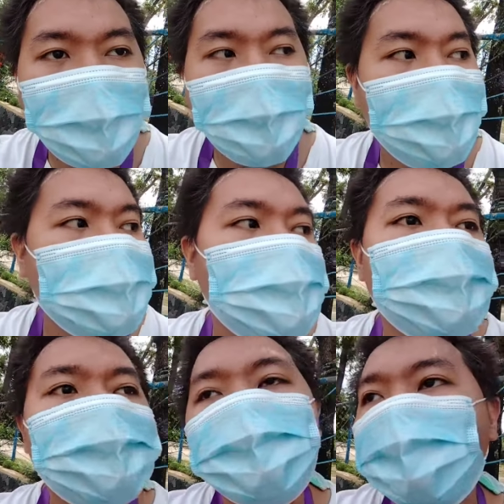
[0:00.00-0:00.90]

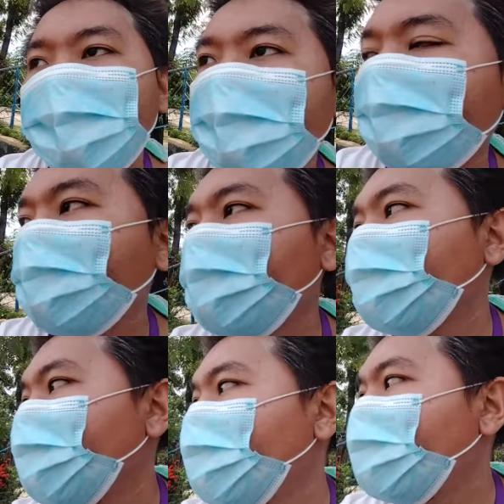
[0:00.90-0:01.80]
friends
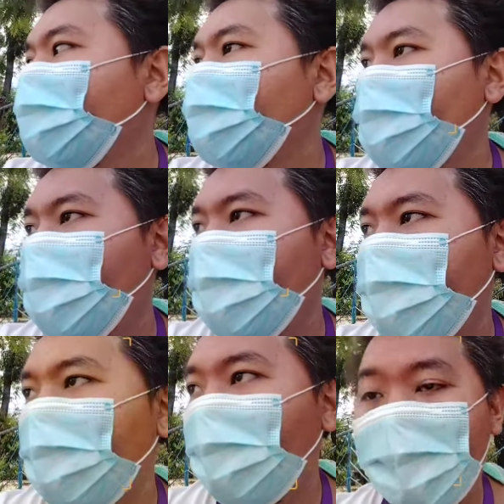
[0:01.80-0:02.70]
or
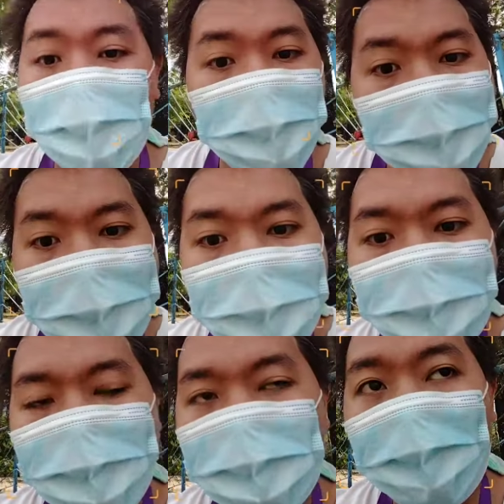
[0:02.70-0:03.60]
wala uyab
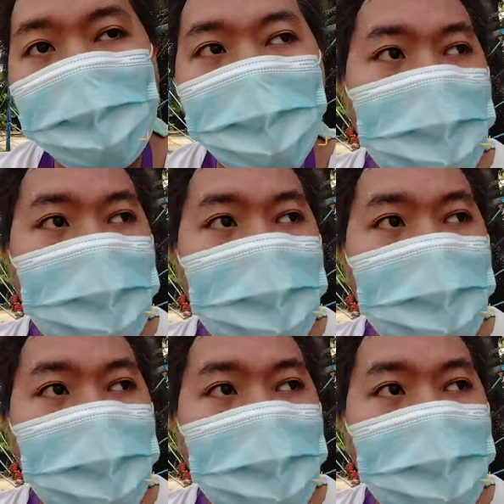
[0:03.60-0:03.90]
wala pagi